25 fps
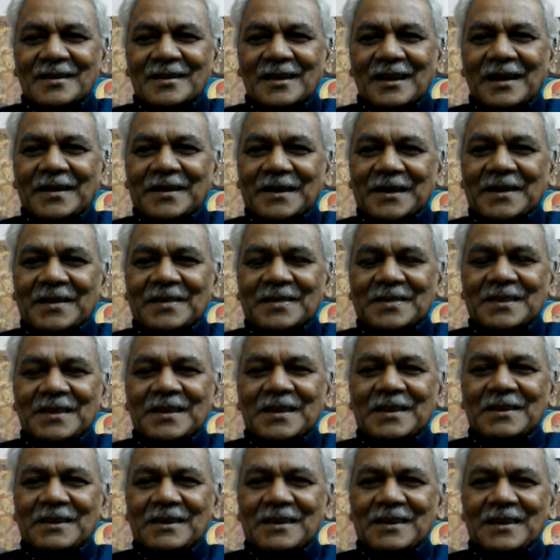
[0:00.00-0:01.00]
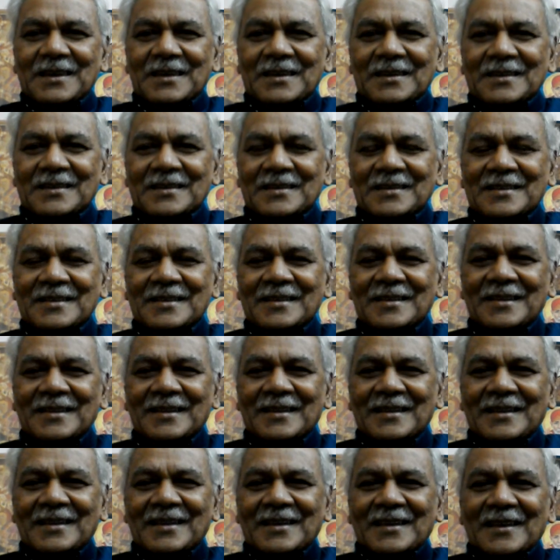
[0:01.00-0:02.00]
అంటే దీని
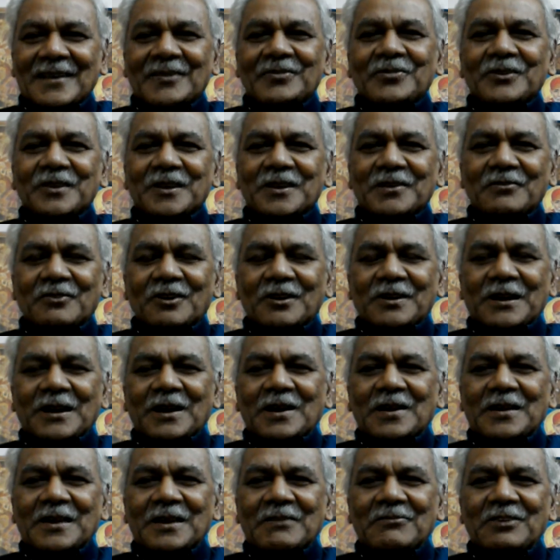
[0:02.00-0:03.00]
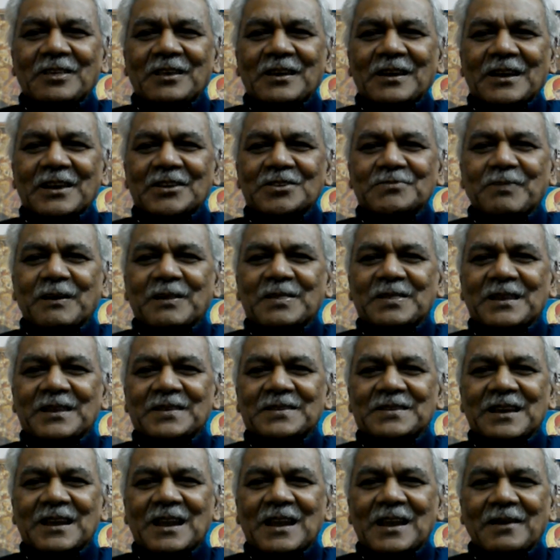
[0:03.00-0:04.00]
ఎందుకు ఈ ఓటర్లు ఈ విధంగా స్పందన
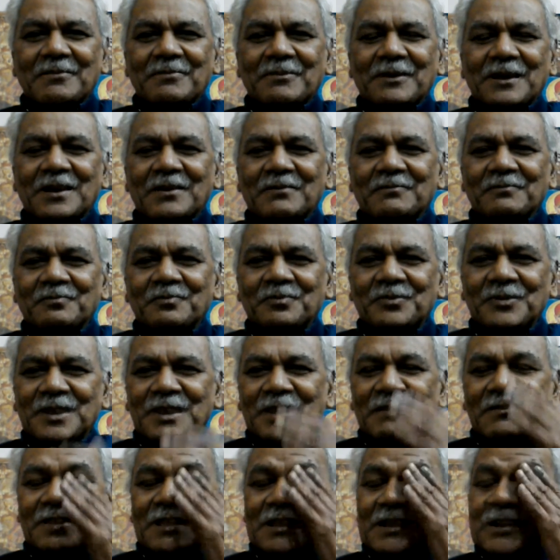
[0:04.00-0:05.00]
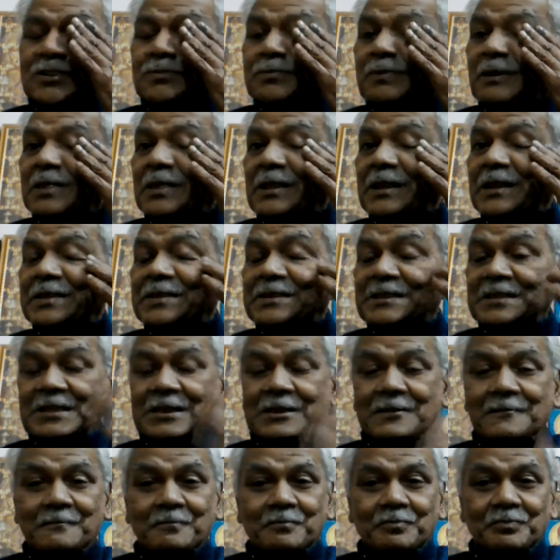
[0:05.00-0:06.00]
చేయలేకపోయారు ఈ విధంగా స్పందన ఇచ్చింది
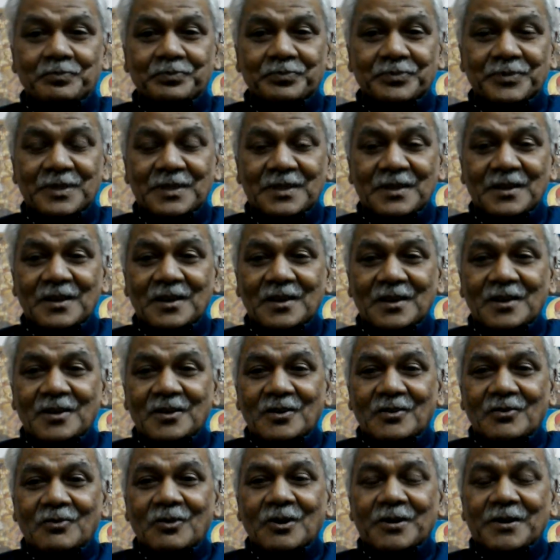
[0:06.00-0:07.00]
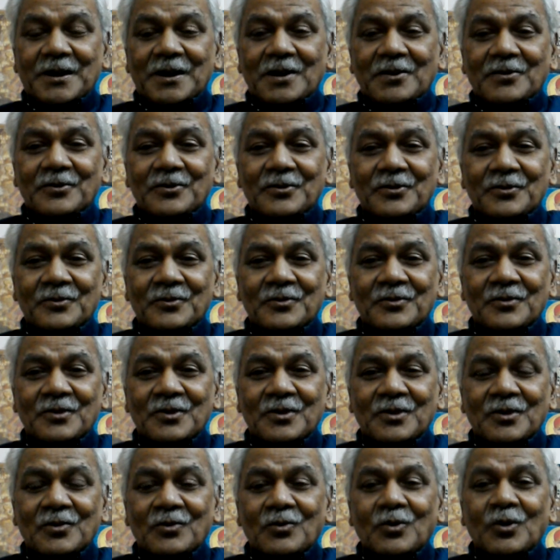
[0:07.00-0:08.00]
ఓటర్లు
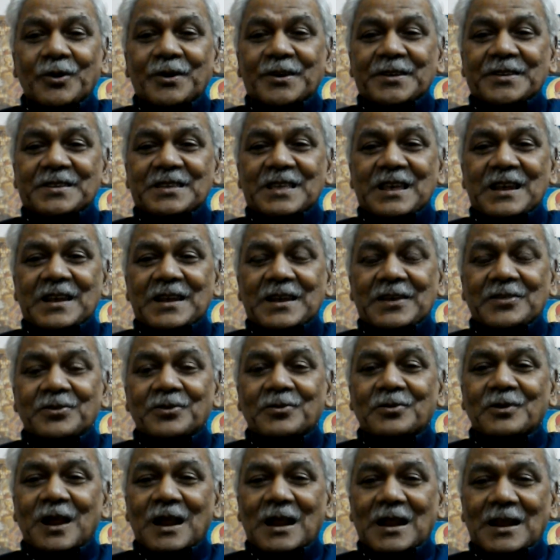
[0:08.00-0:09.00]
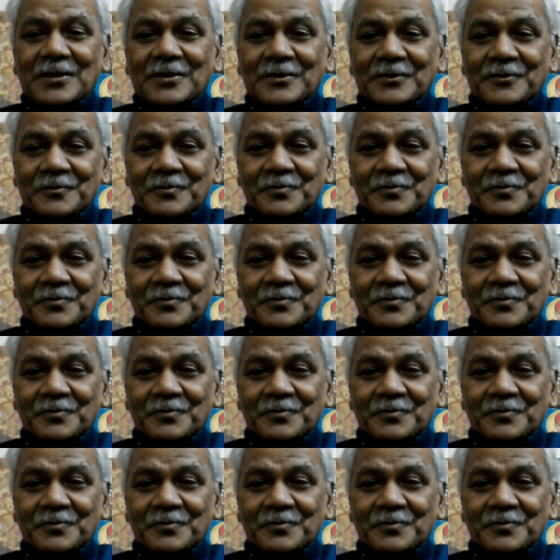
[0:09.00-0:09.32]
ఓటేసేదానికి ఎందుకు రాలేదు